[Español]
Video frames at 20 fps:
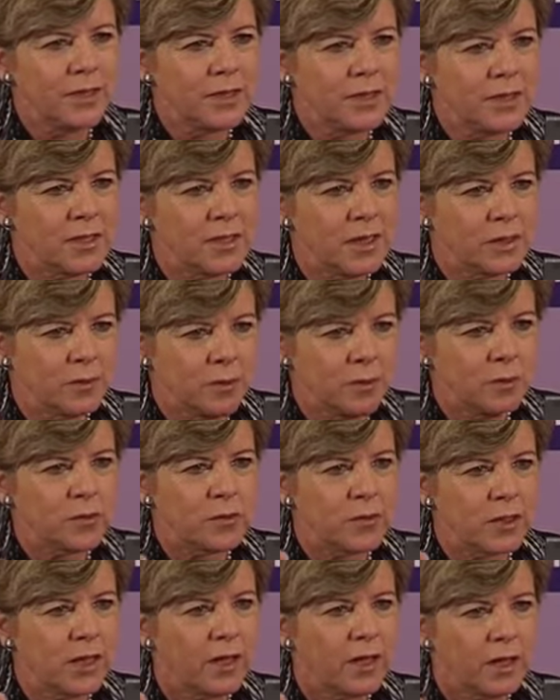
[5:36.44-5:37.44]
es decir, ya
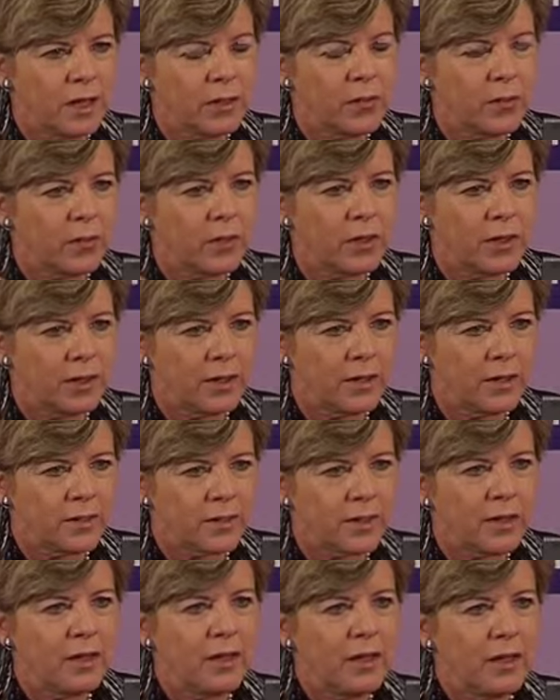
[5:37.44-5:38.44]
vimos que hay
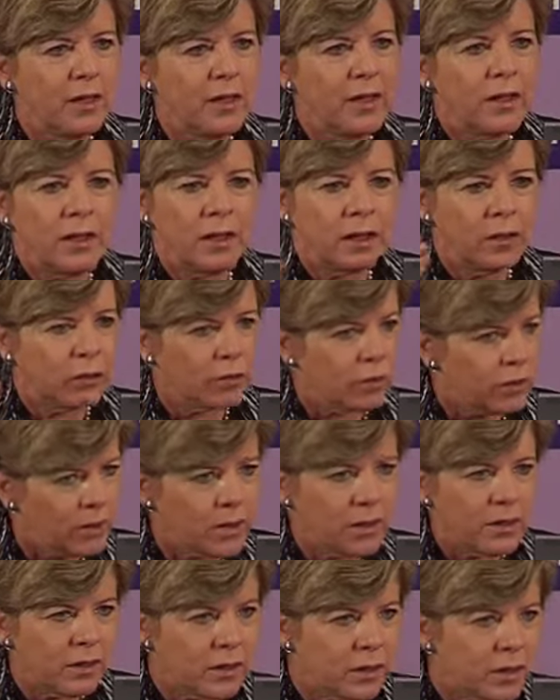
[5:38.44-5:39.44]
mujeres que no
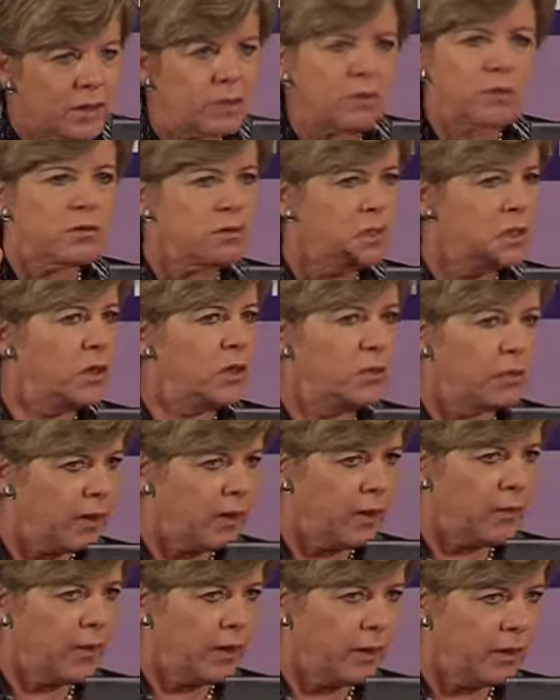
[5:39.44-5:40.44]
tienen ingresos y no
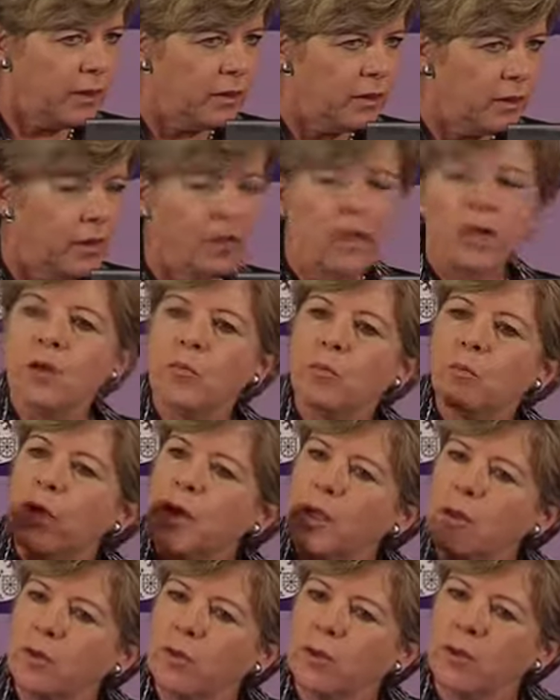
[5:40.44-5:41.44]
trabajan,
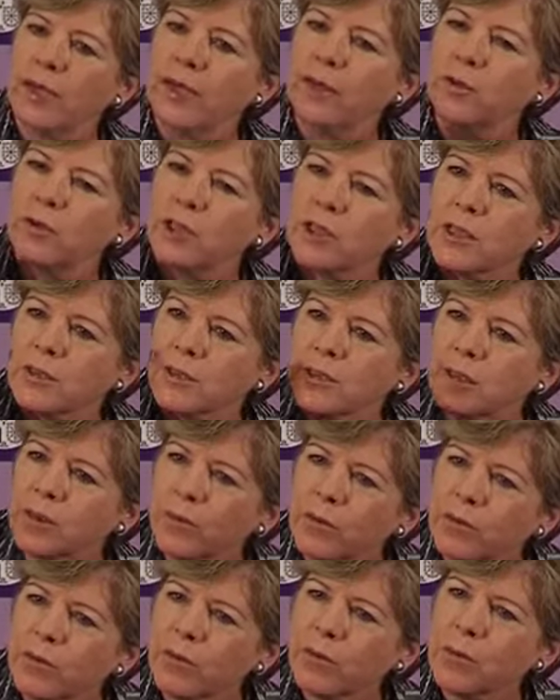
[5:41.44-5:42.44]
pero el
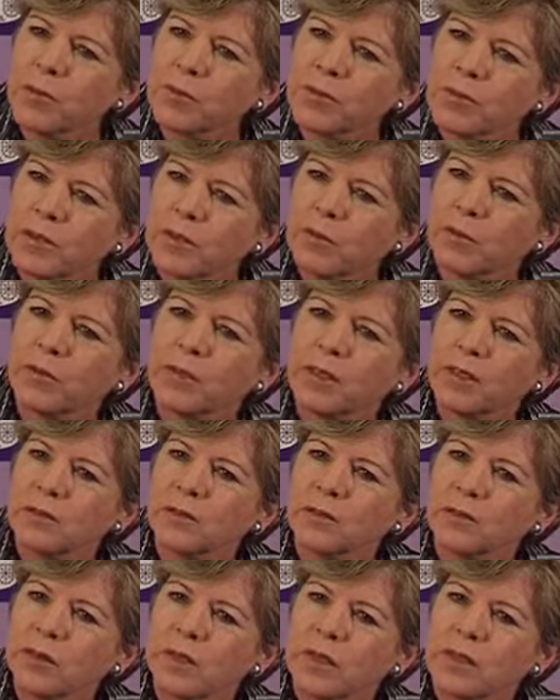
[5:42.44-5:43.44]
81% de las
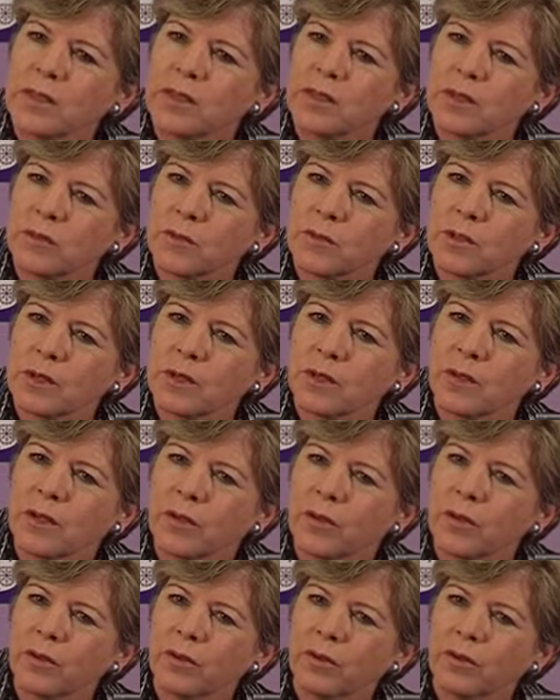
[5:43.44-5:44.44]
mujeres de nuestra
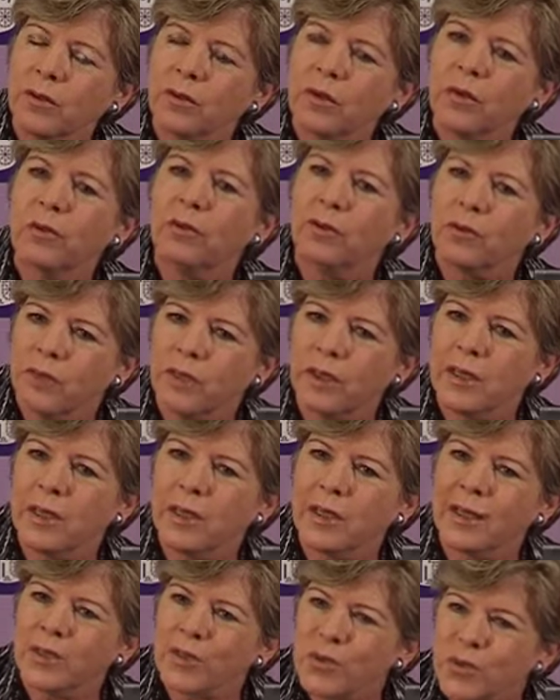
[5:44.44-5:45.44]
región no tiene
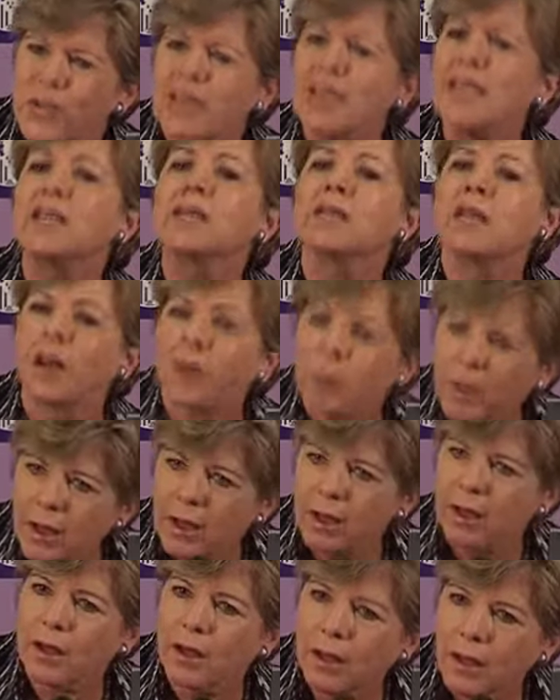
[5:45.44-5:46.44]
ingresos y
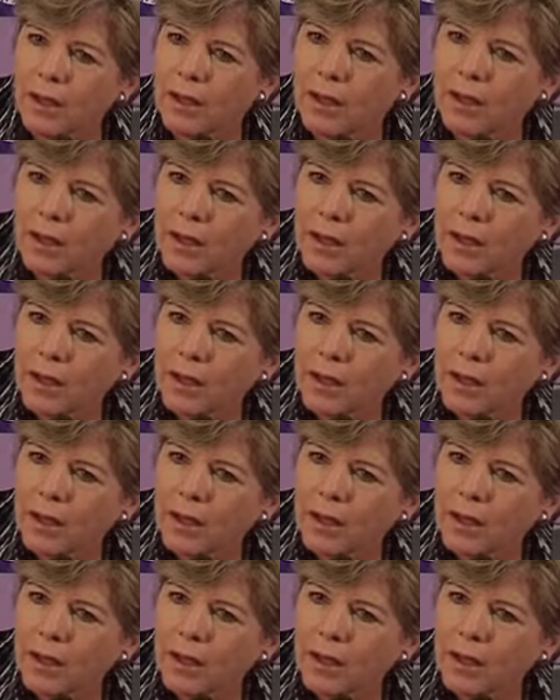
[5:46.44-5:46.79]
trabaja.